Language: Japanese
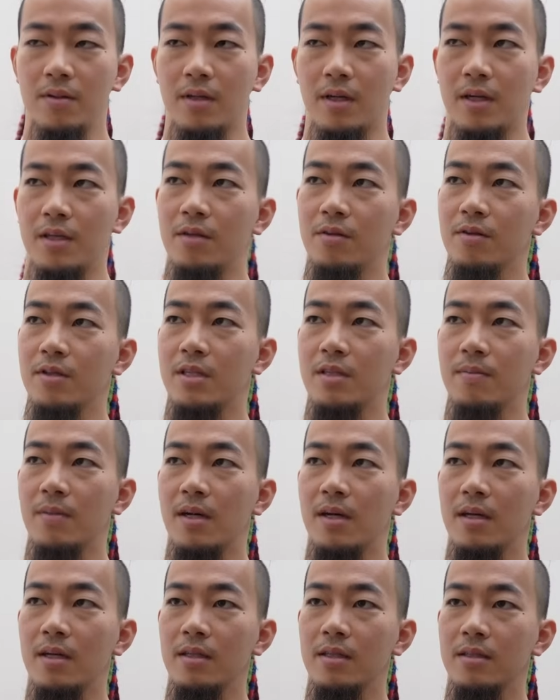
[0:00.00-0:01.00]
だから広
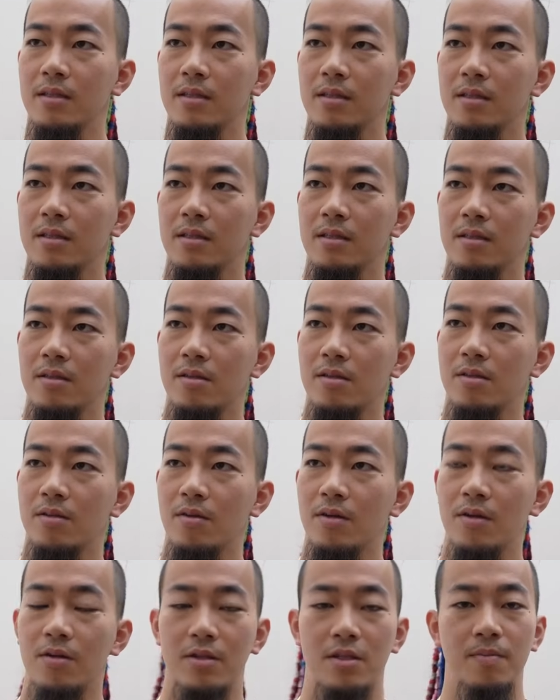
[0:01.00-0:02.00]
島ずっ
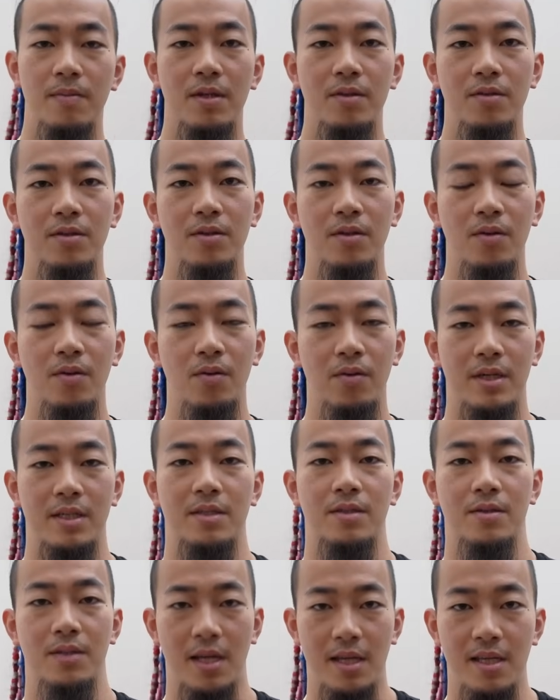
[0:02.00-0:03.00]
と広島の人の方が
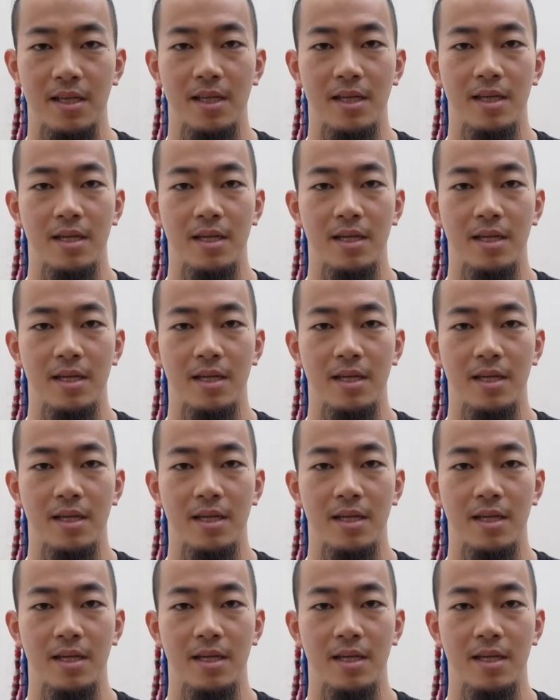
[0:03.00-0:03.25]
少ないっ